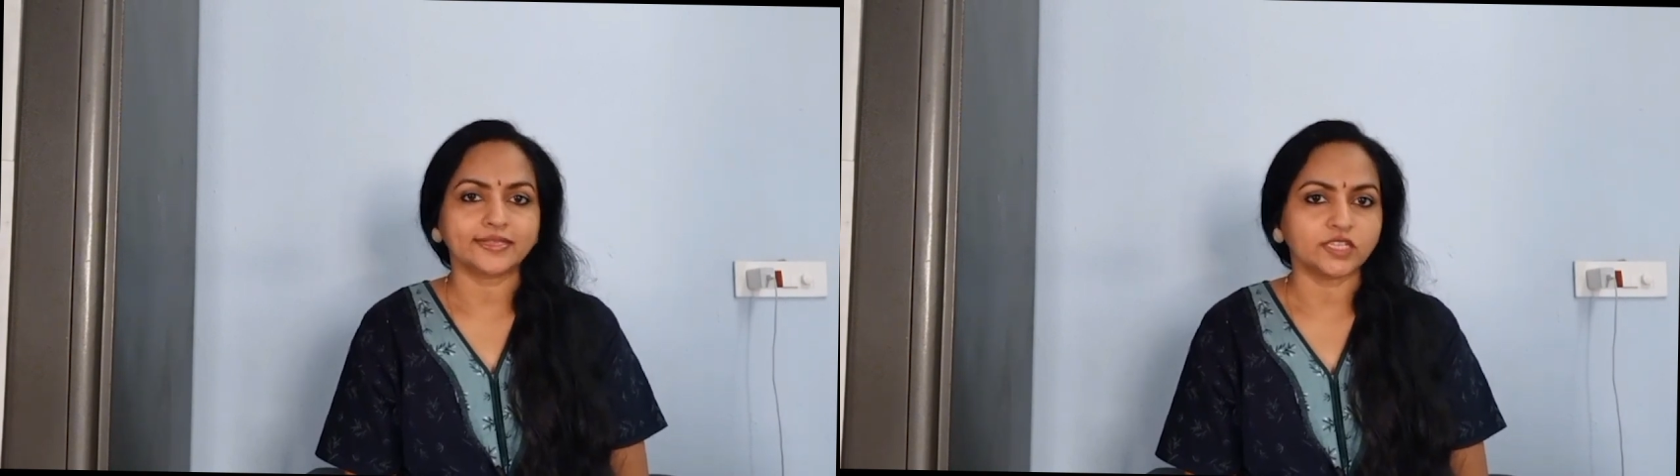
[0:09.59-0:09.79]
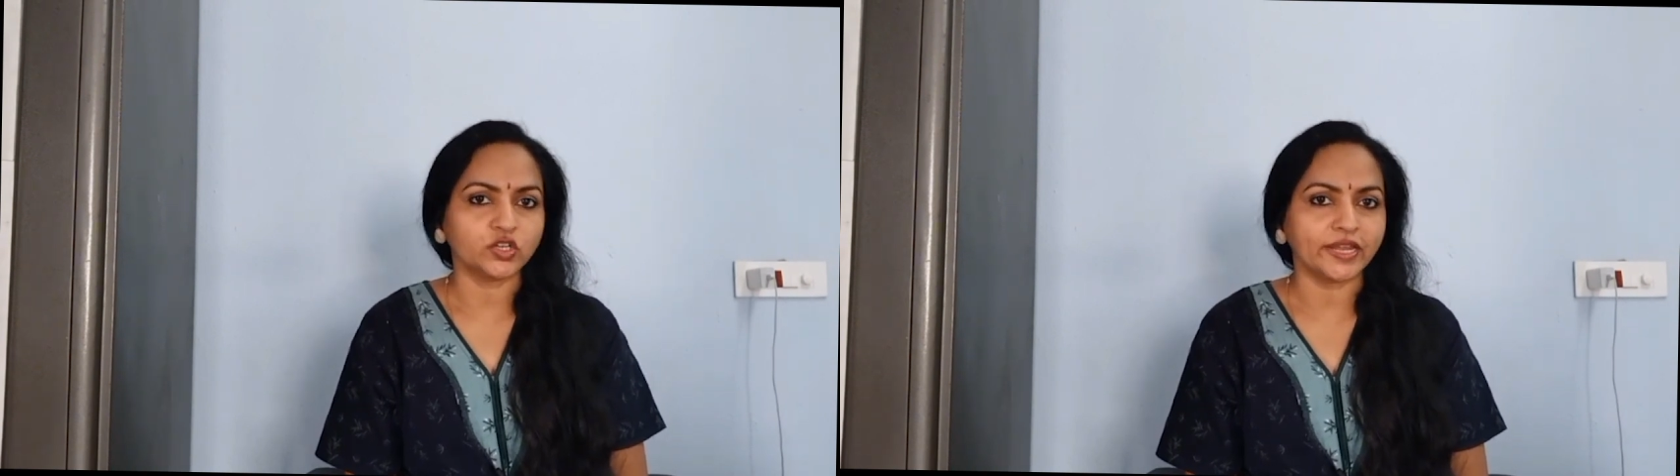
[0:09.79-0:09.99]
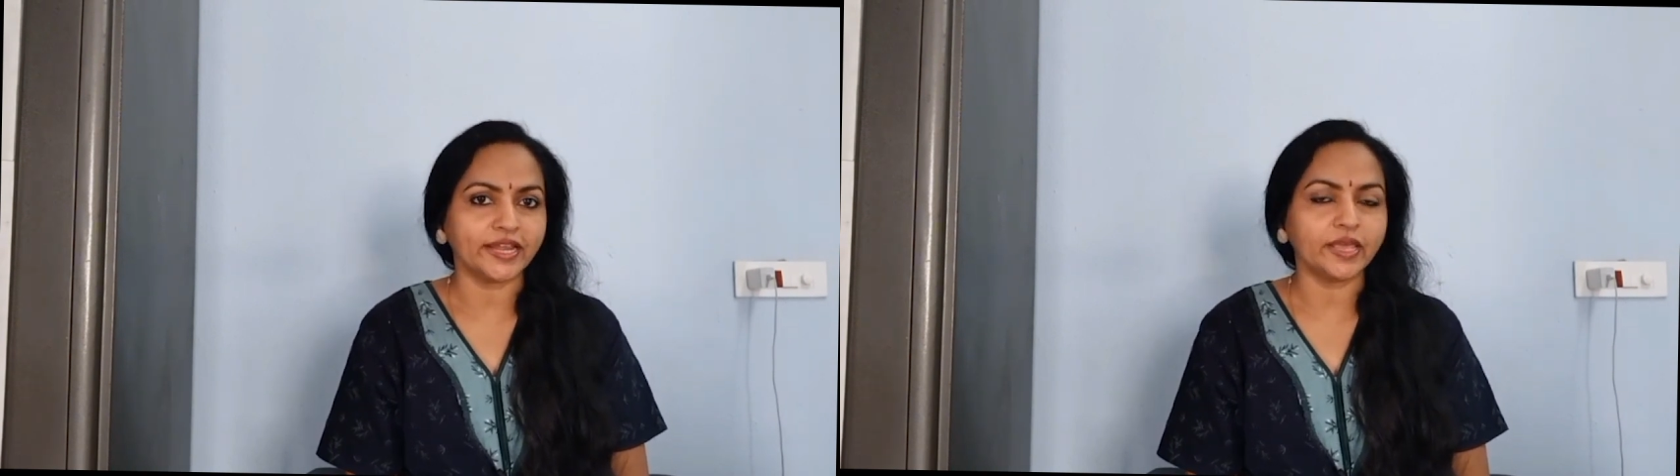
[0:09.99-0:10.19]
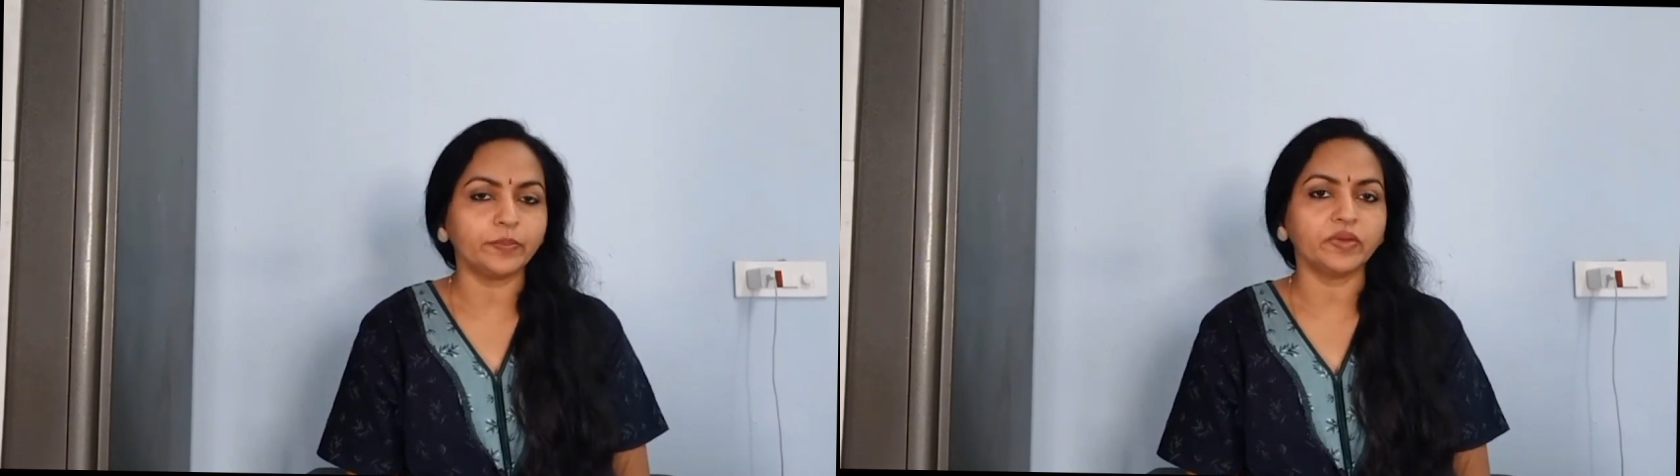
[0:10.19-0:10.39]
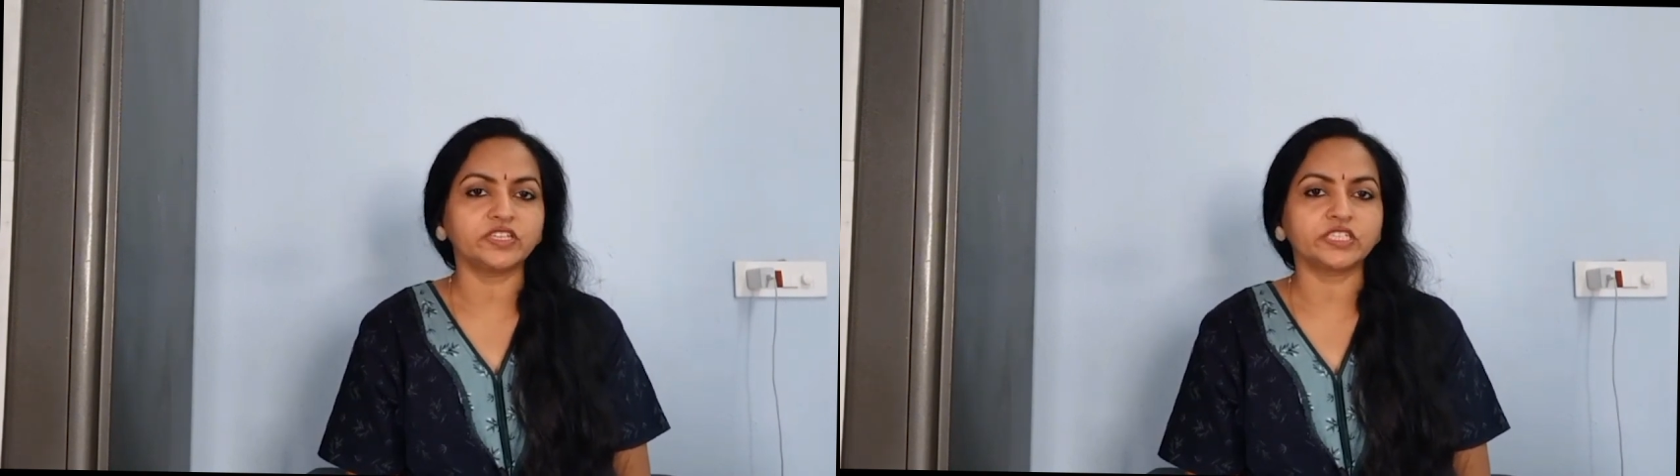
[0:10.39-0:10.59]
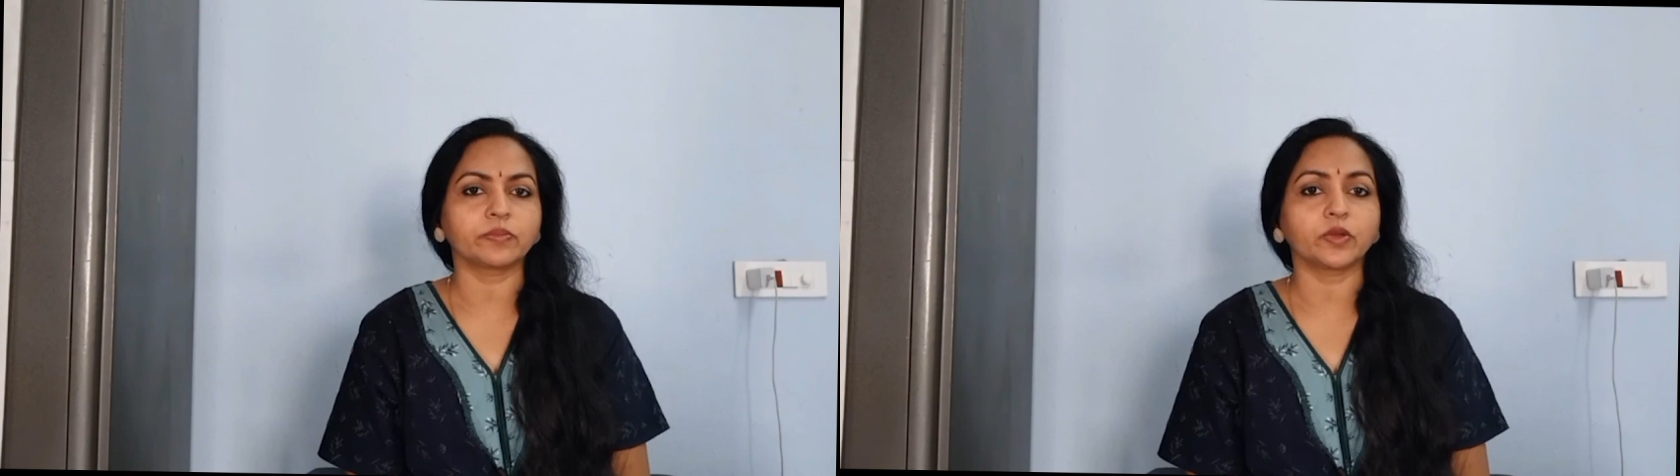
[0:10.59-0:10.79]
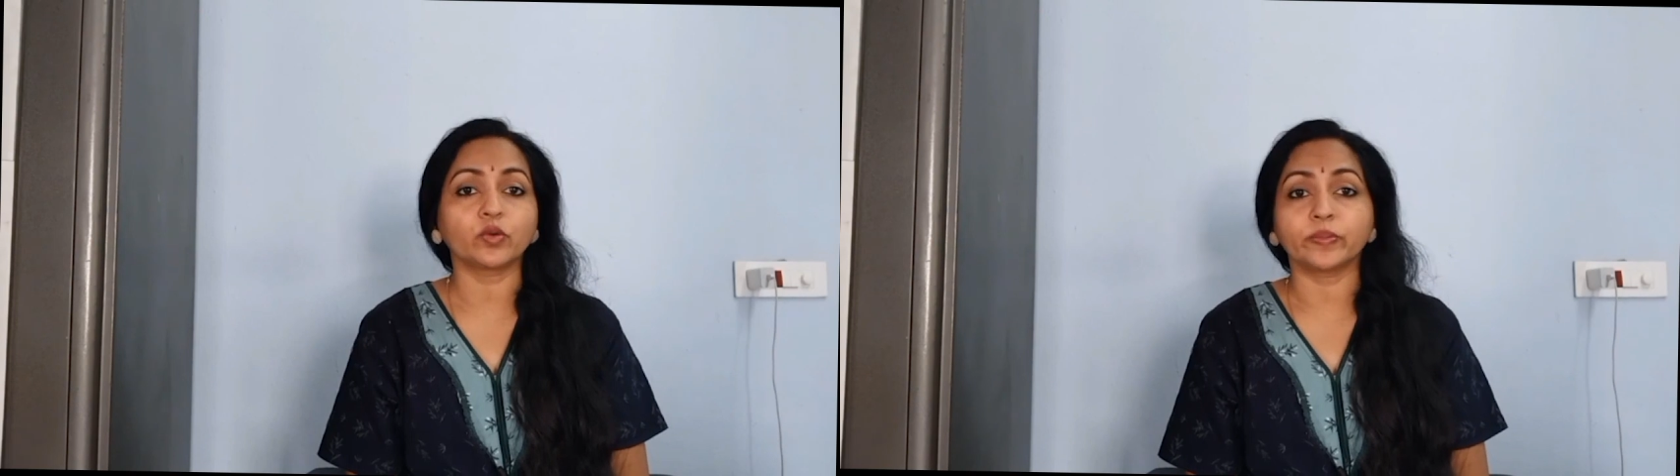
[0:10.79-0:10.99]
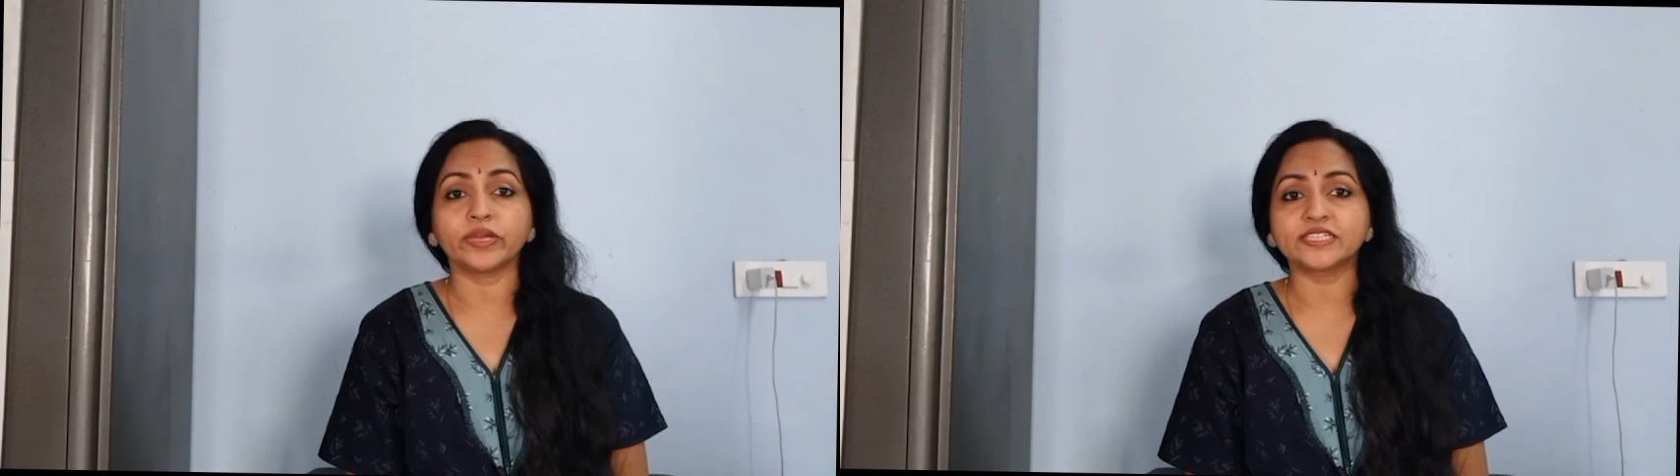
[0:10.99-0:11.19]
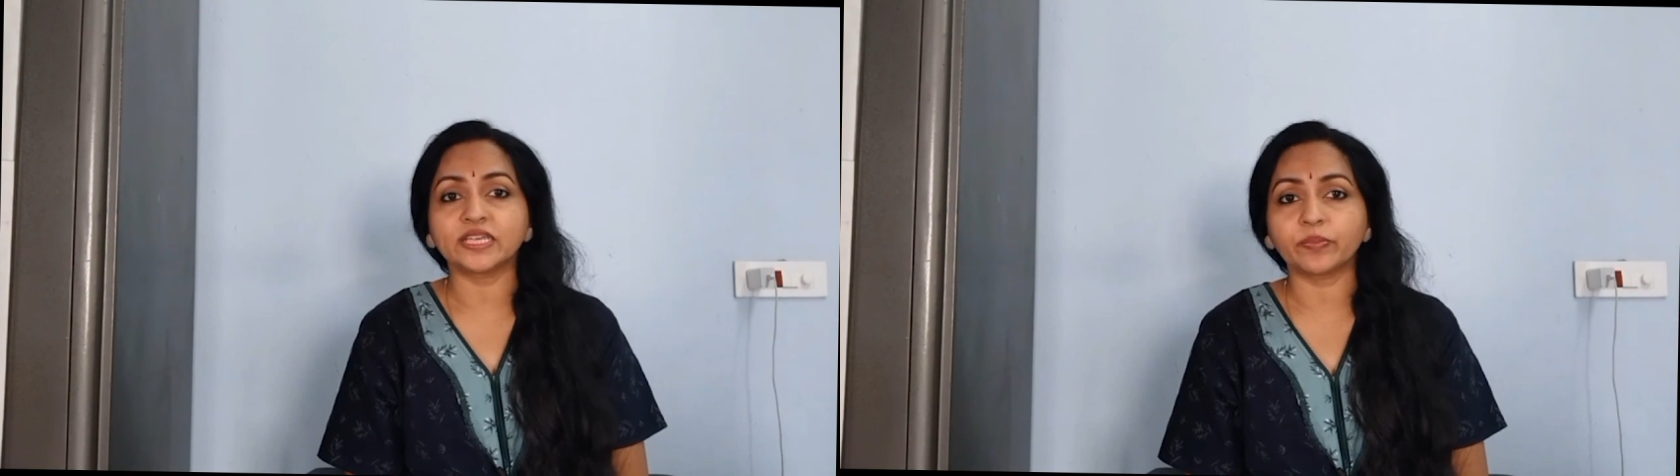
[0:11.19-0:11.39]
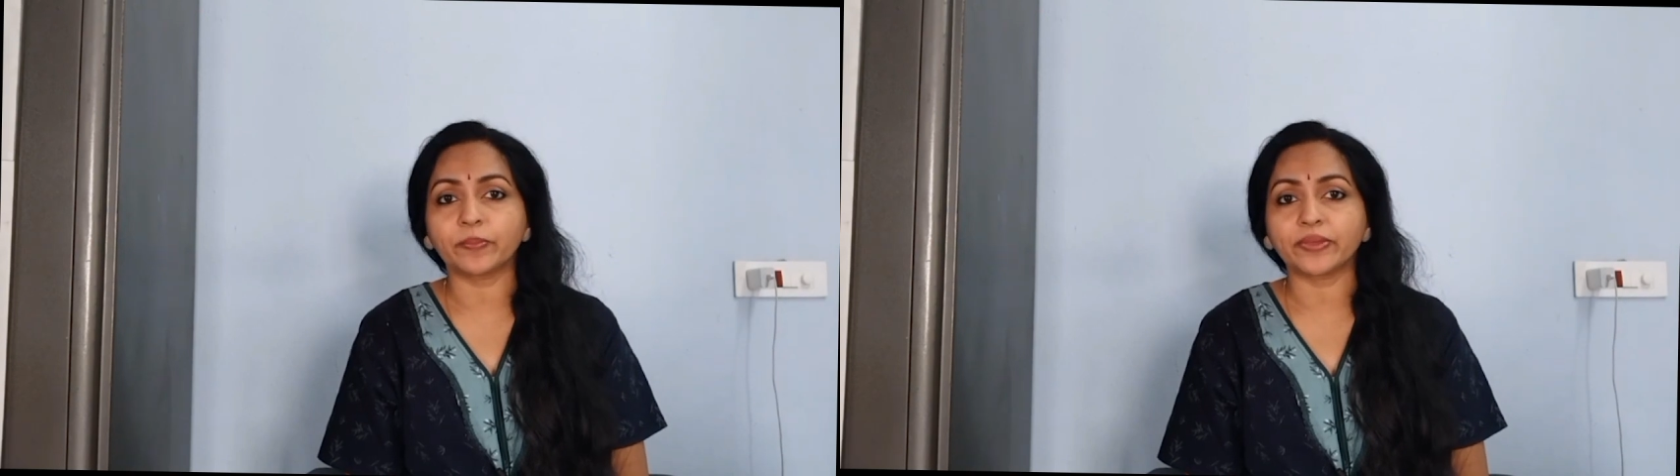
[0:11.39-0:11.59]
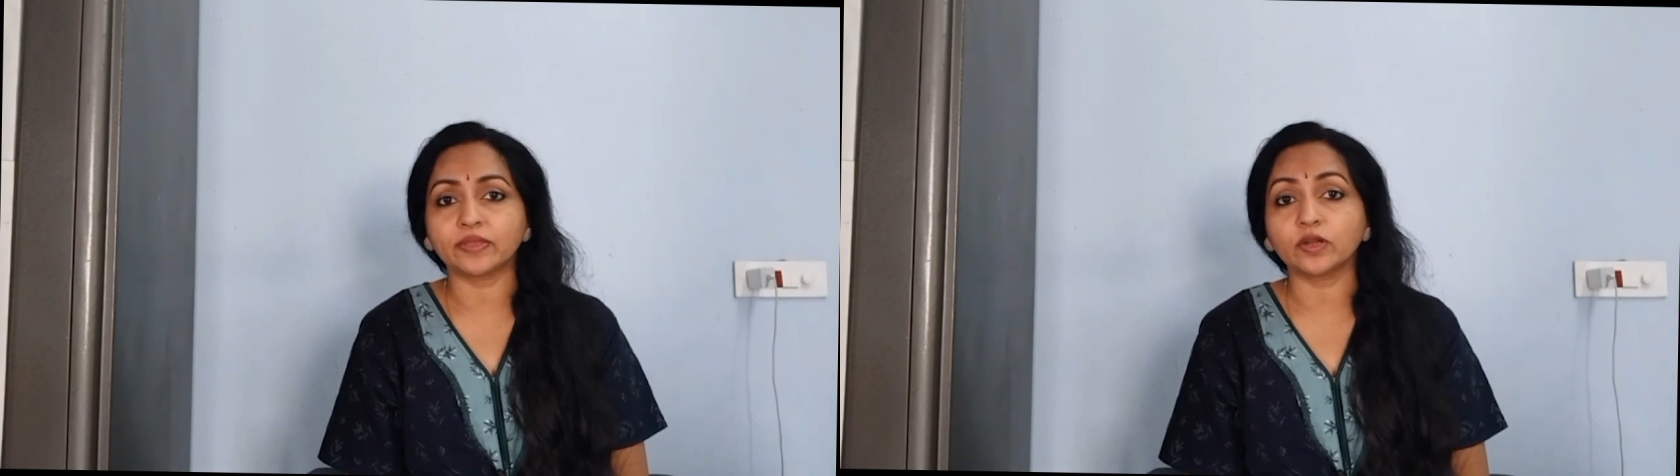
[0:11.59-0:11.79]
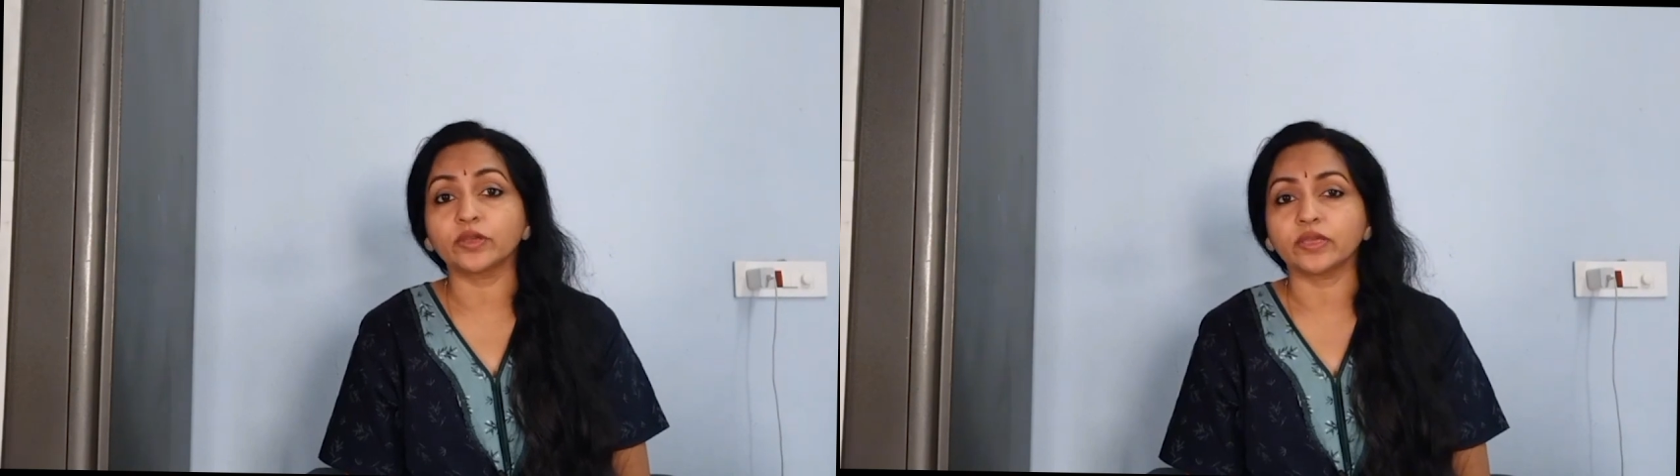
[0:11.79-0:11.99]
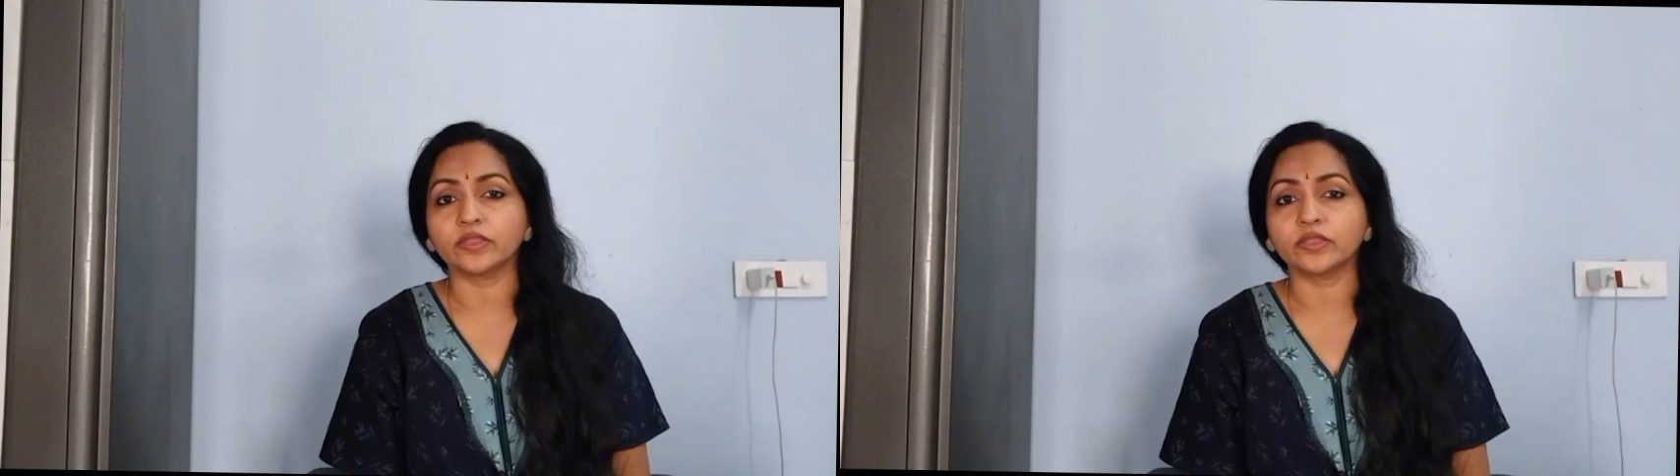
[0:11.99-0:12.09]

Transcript: అసలు టీడీపీ విషయంలో బీజేపీ పెద్దలు